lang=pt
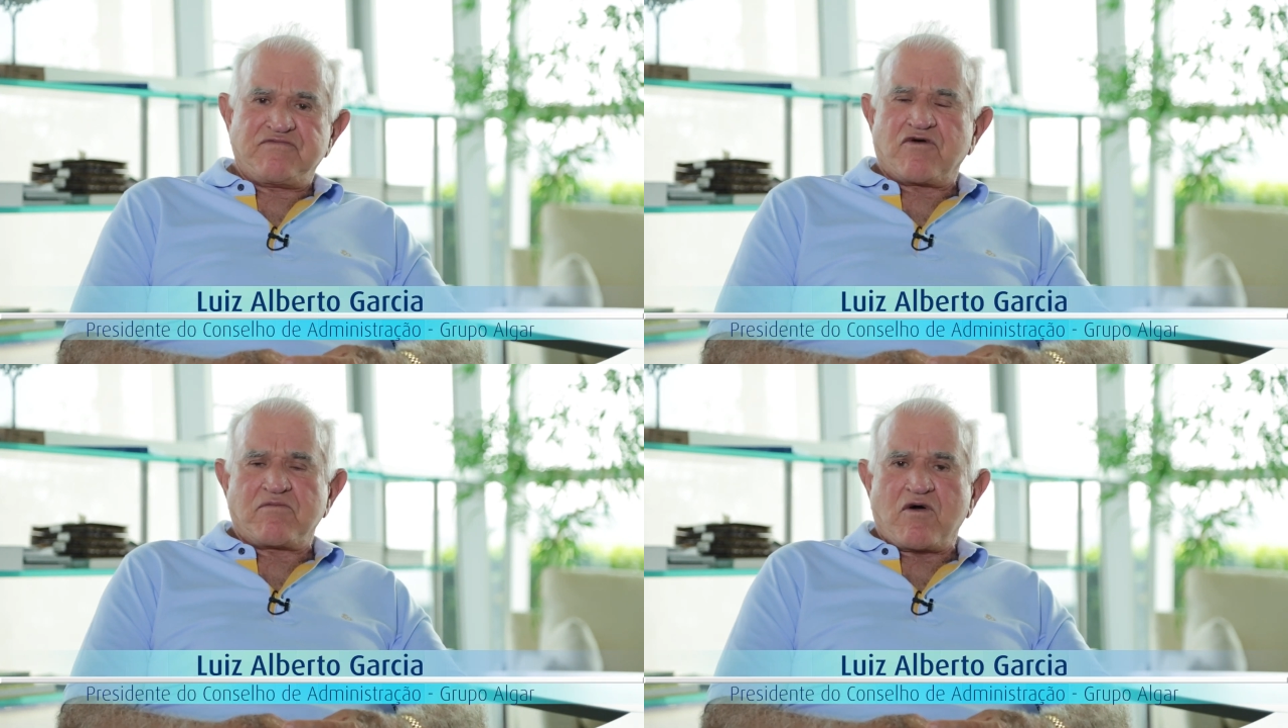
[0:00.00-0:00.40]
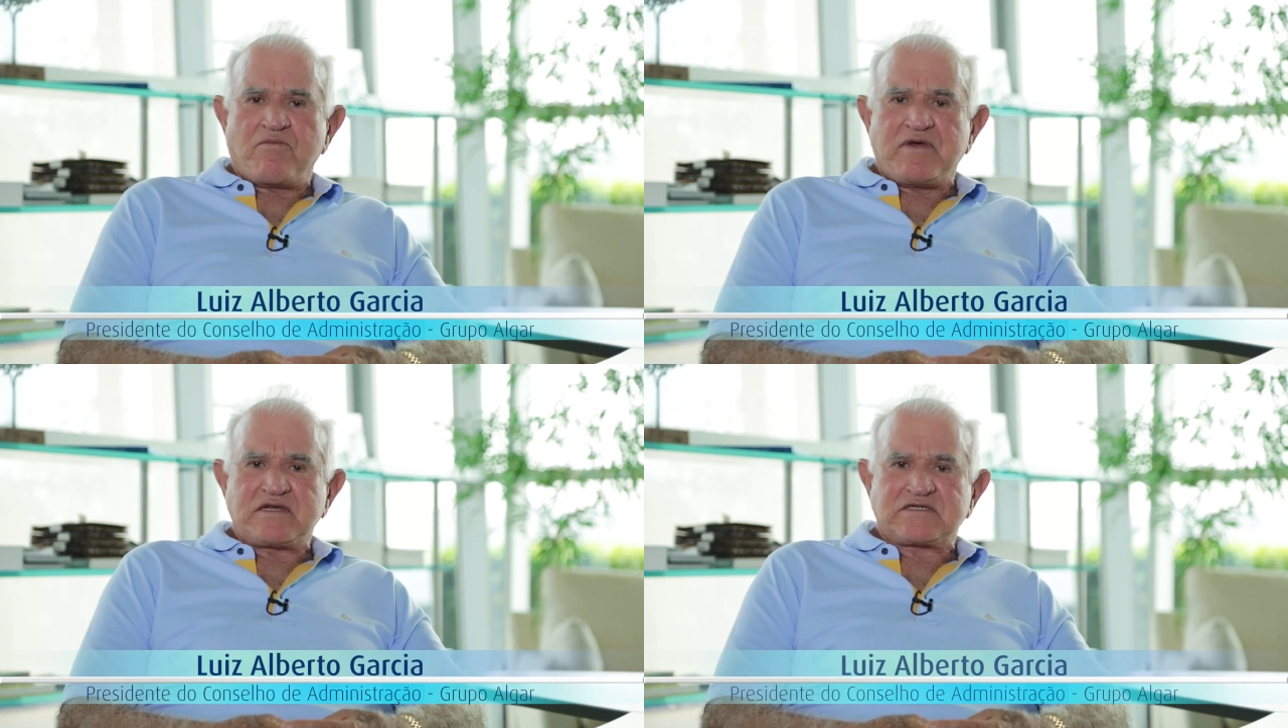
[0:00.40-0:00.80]

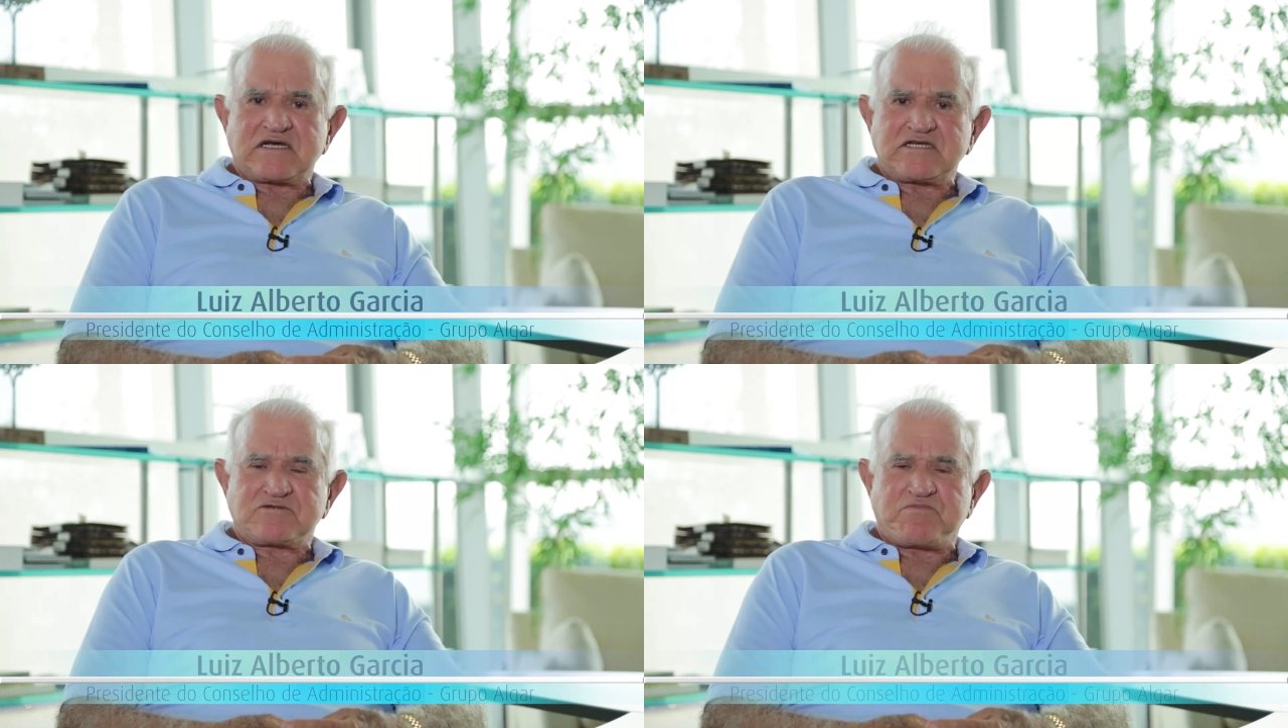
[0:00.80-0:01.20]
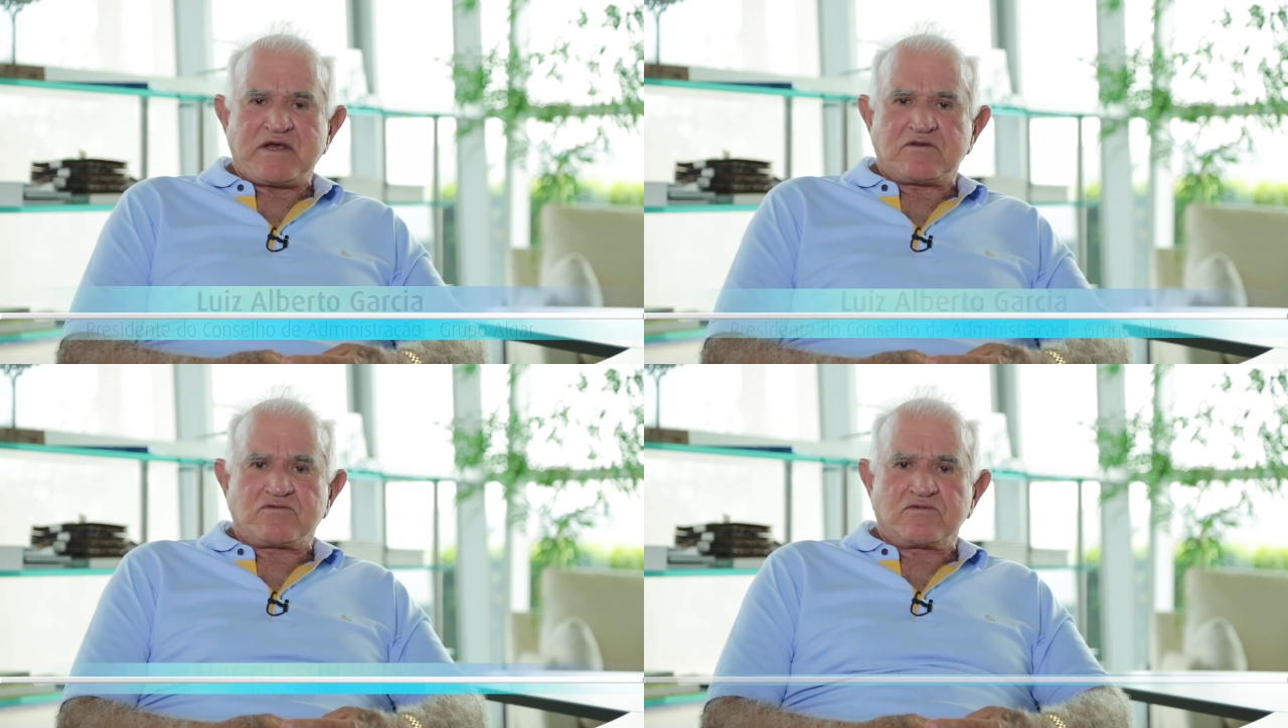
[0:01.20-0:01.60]
informalmente a
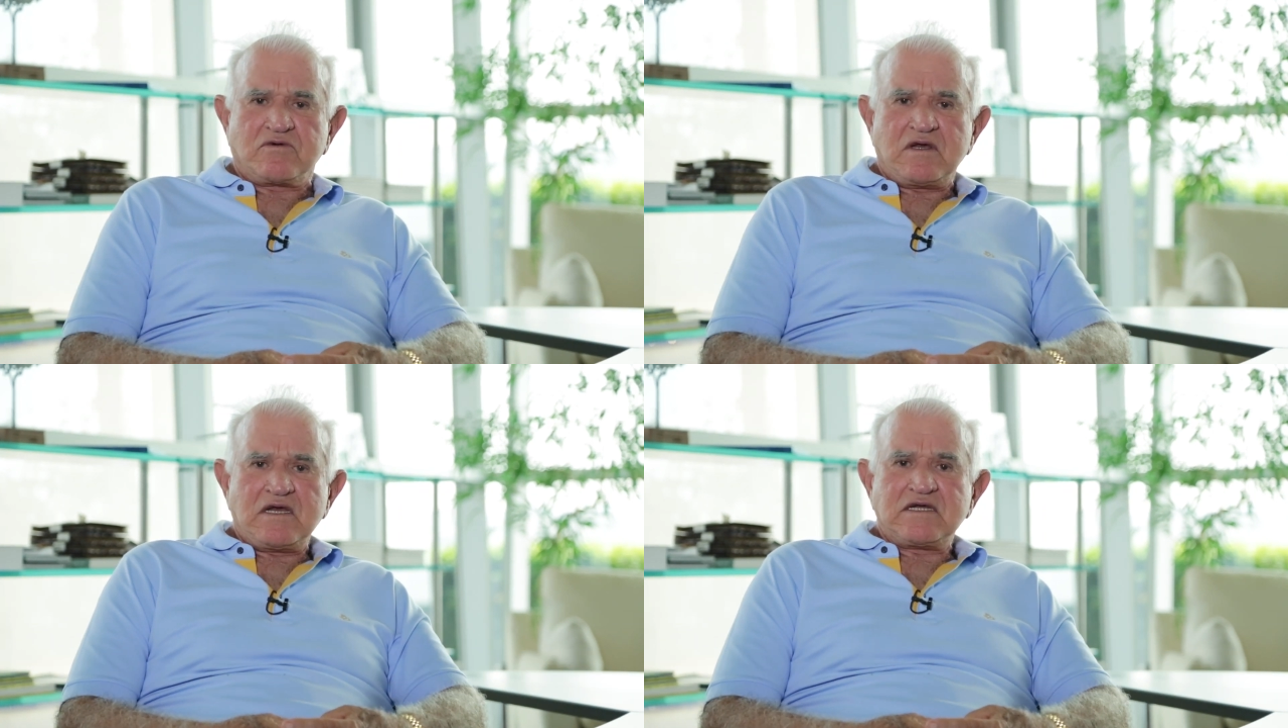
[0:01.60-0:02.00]
respeito